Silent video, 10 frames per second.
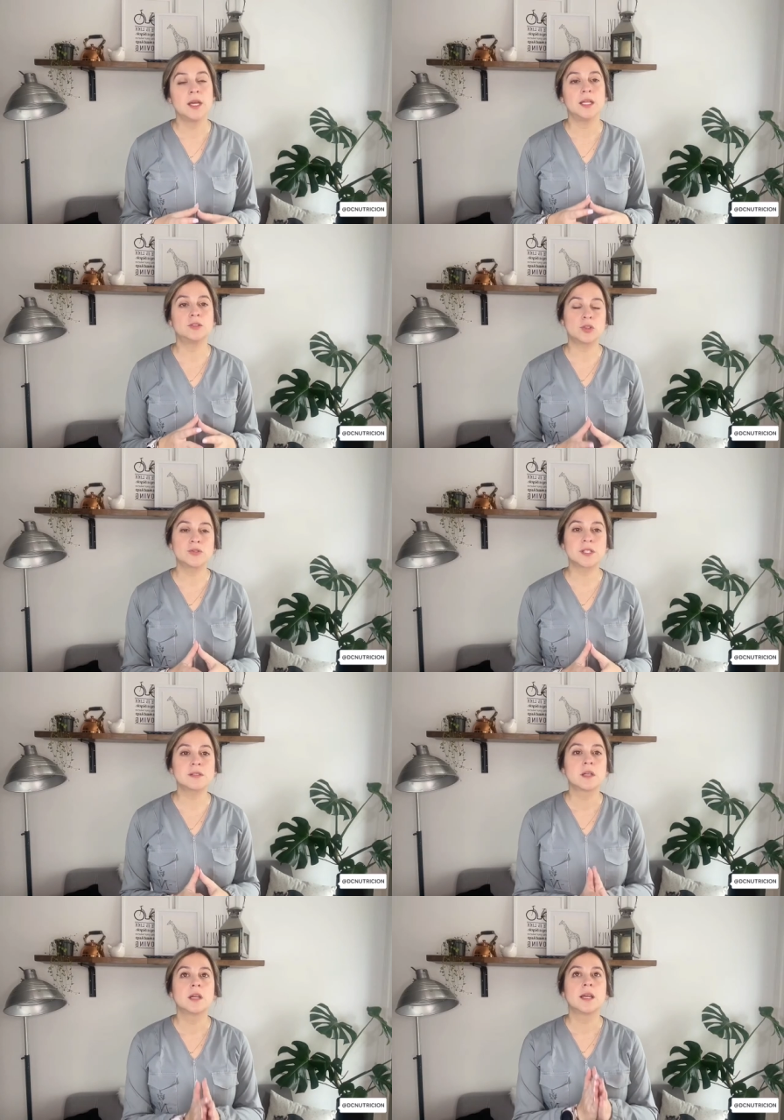
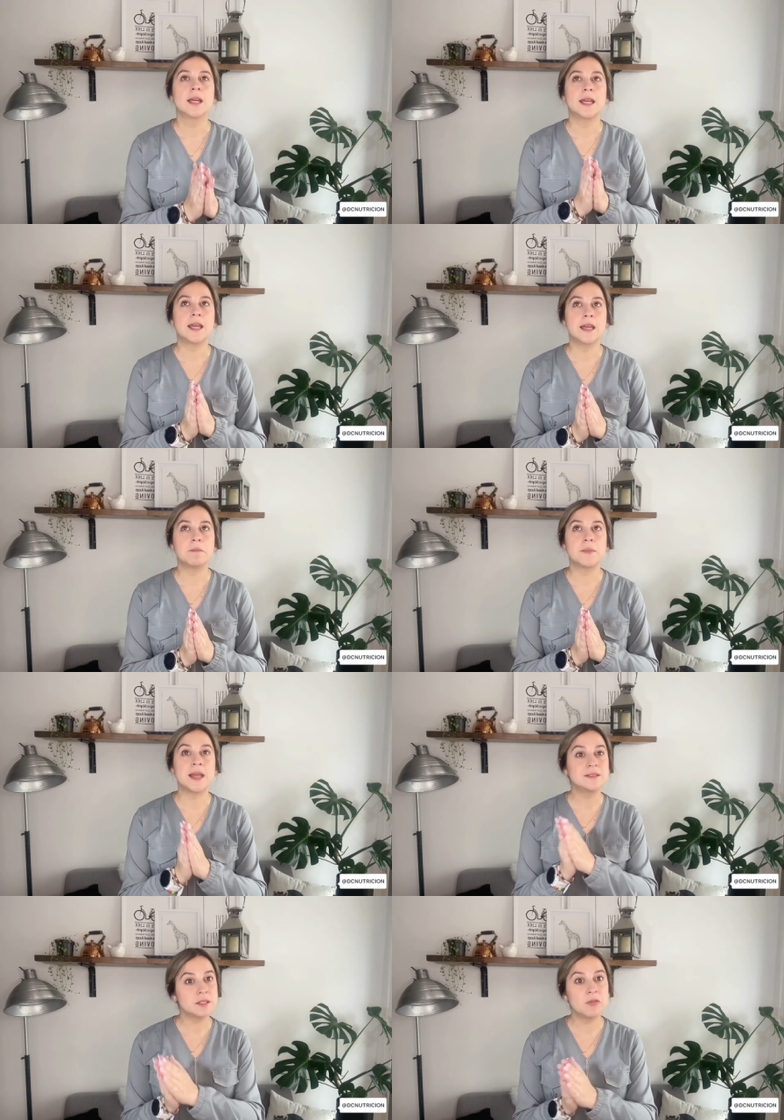Entonces, eh,
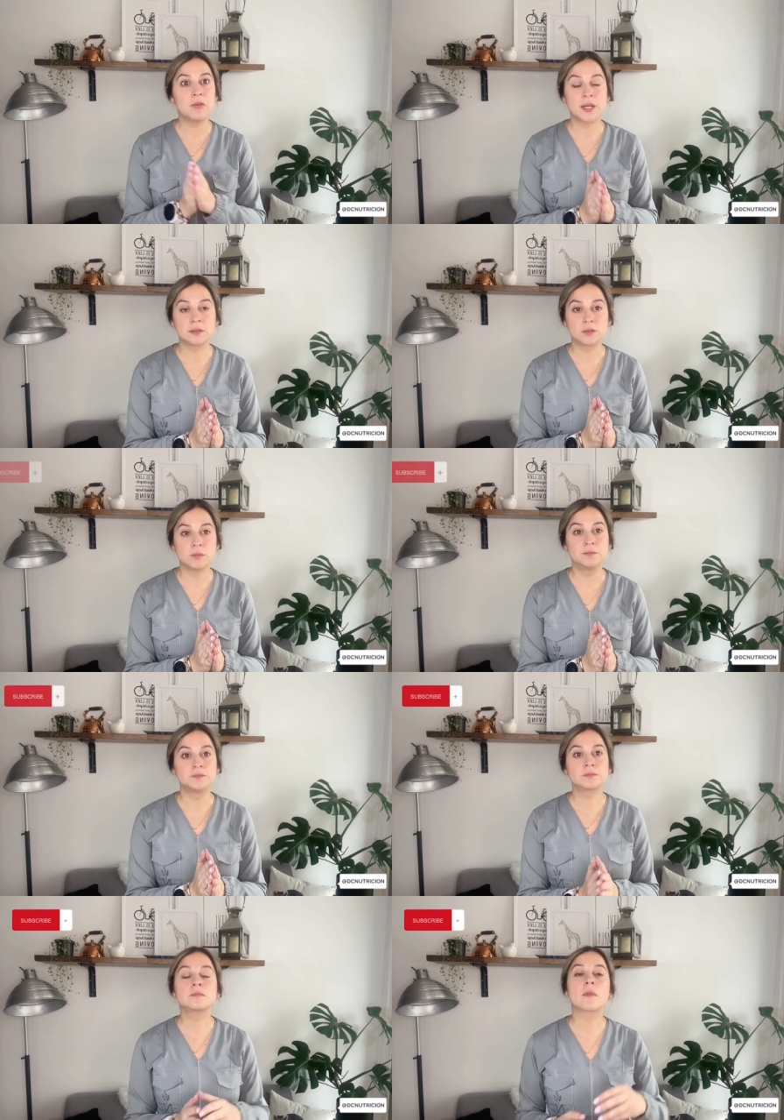este efecto
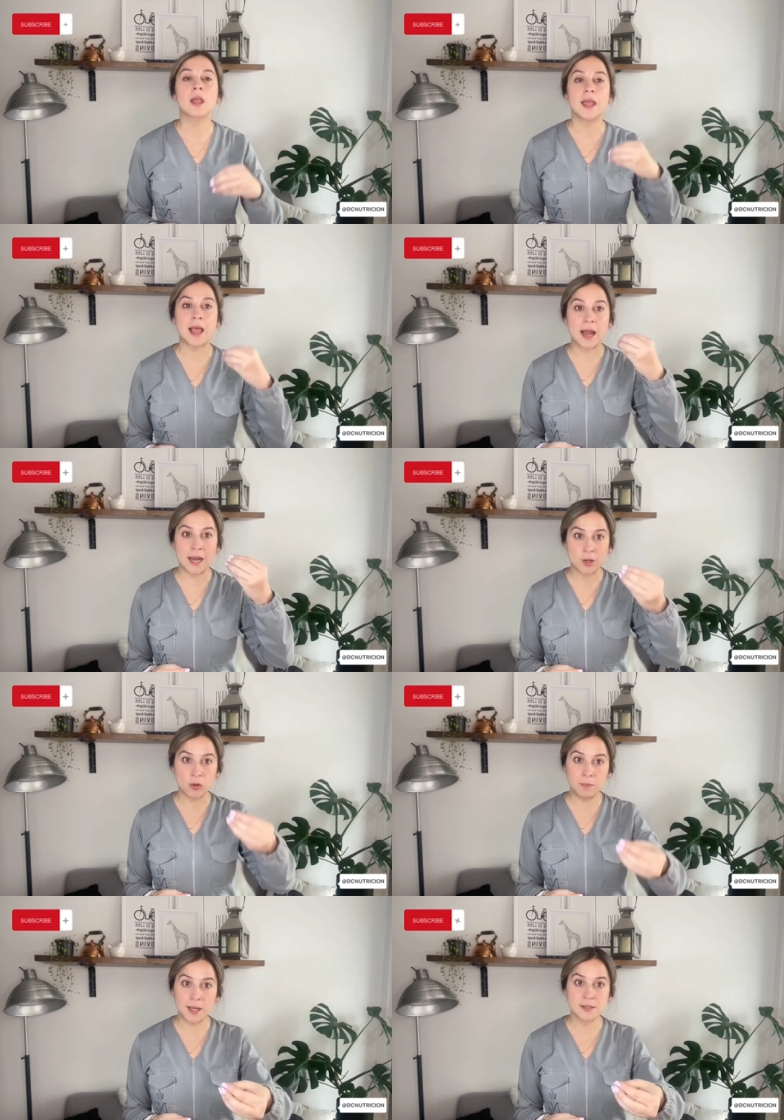a
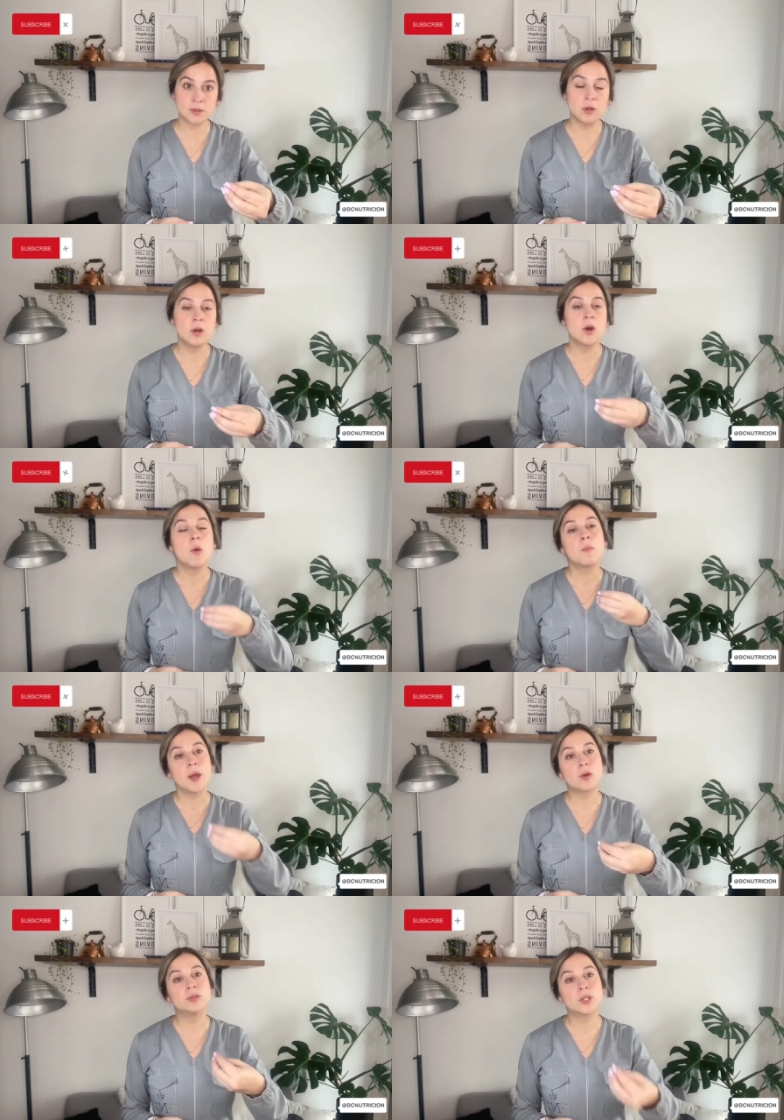largo plazo
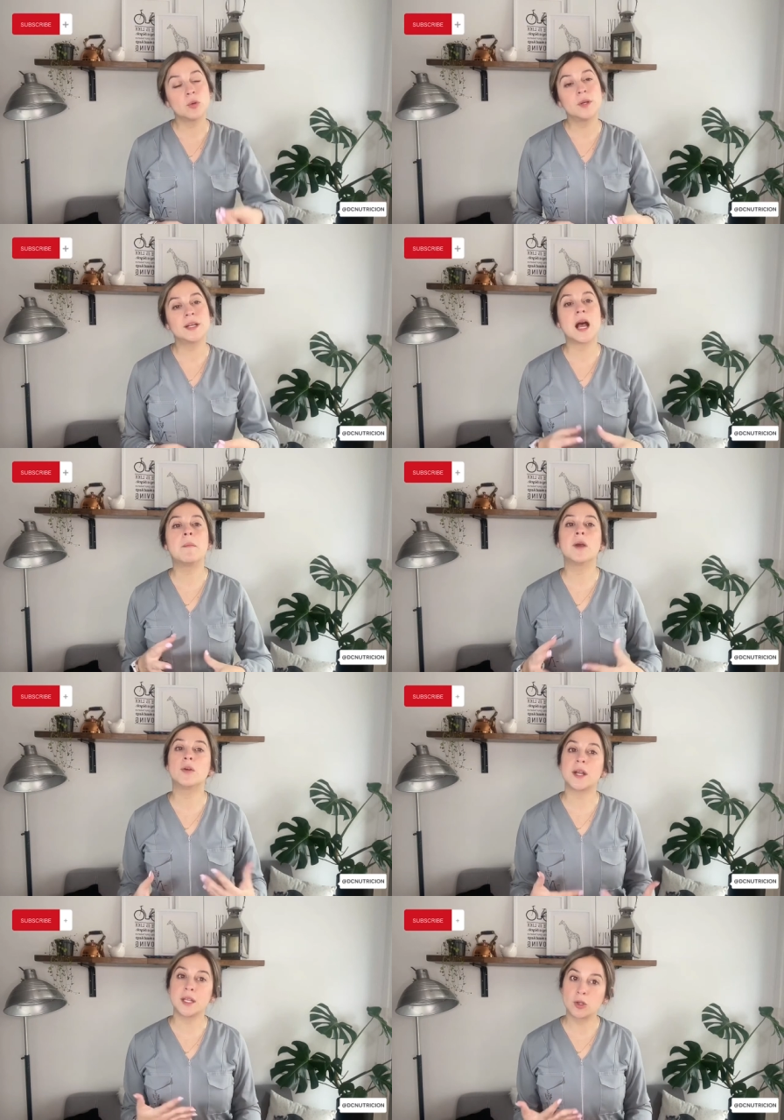puede contribuir a
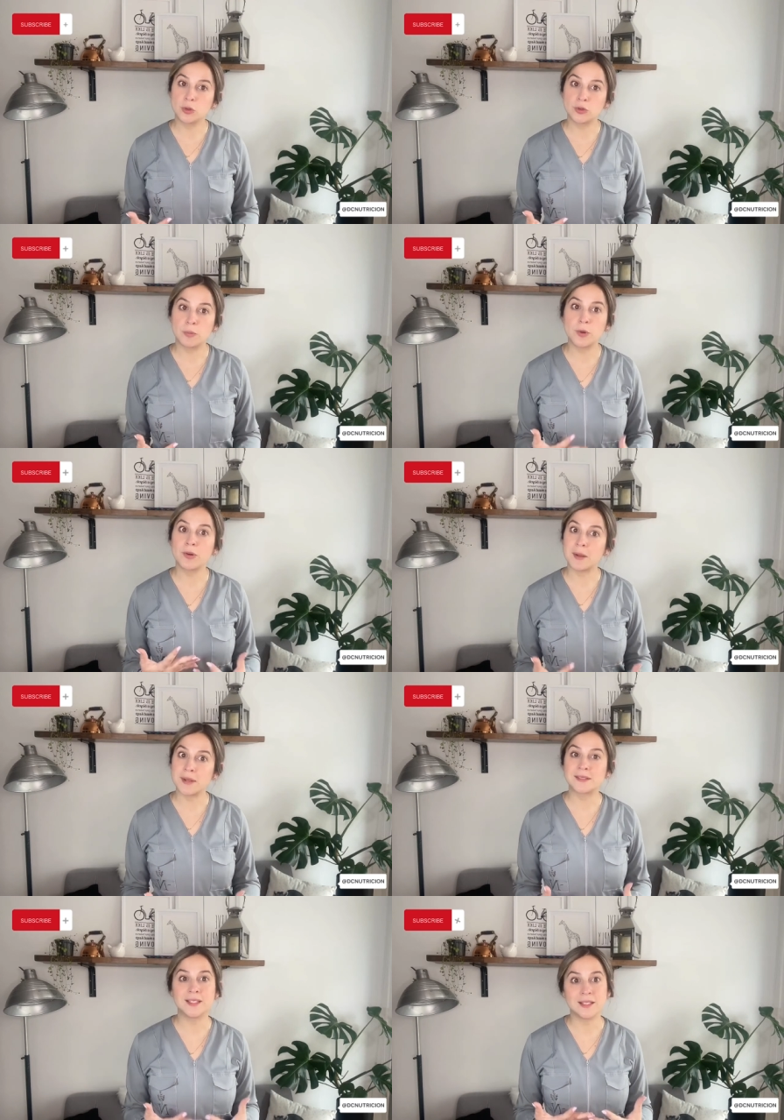mejorar incluso
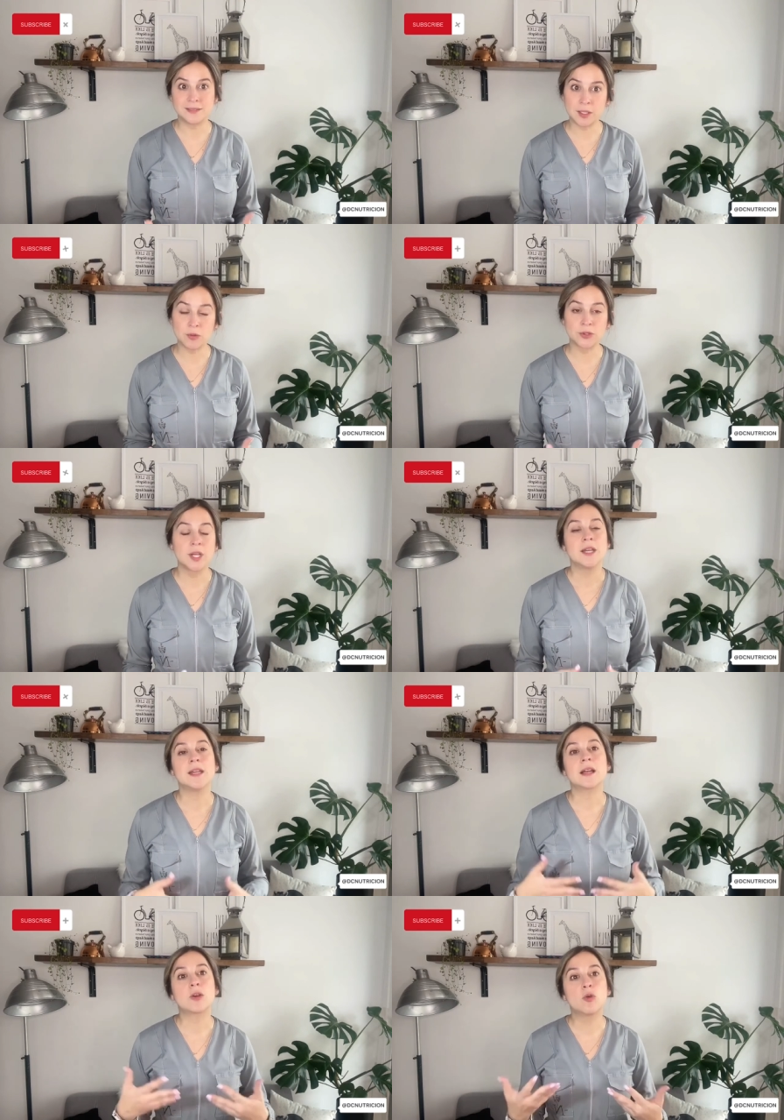problemas digestivos y
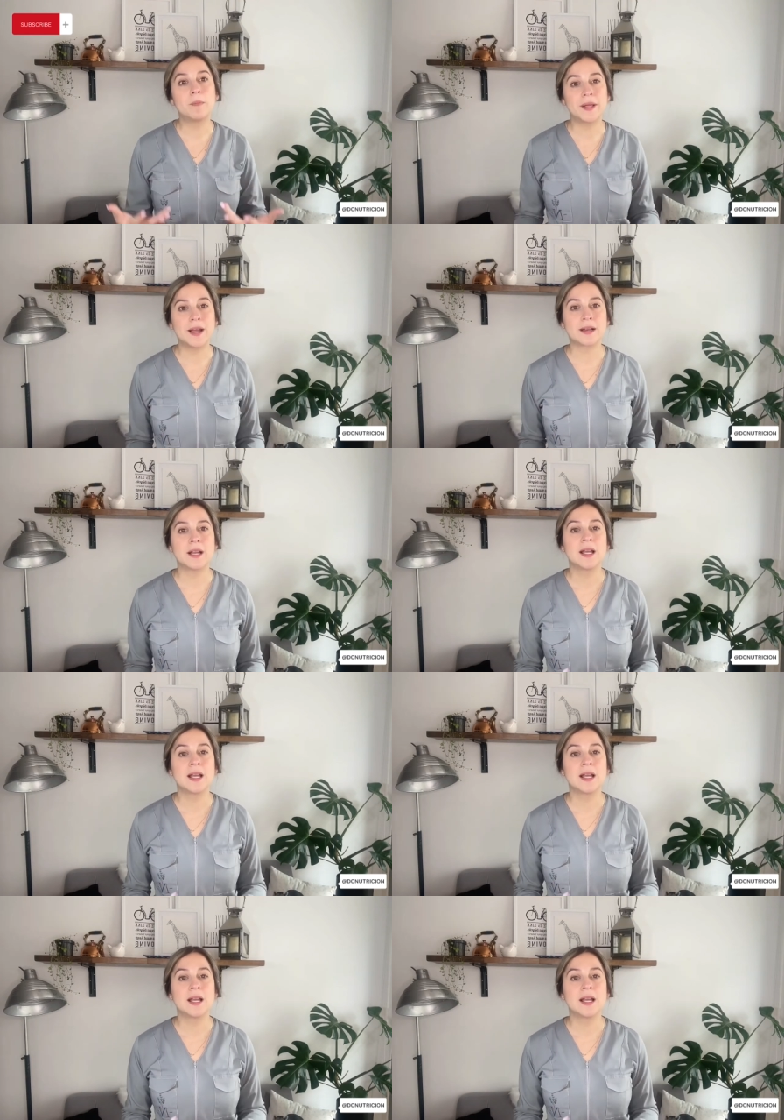a recuperar